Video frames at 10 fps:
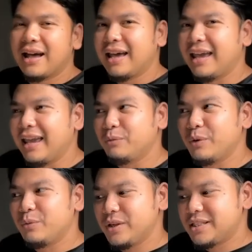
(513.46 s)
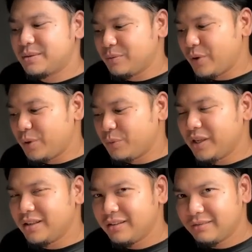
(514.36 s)
And when we when
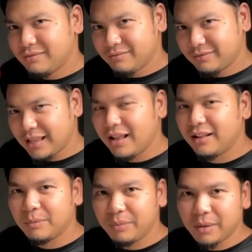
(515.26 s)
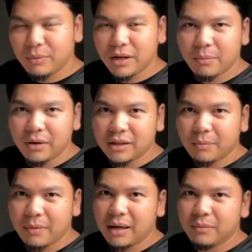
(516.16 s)
we tell the people about
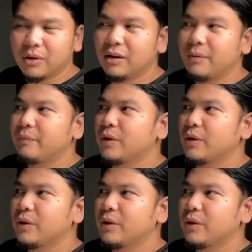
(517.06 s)
the Bible,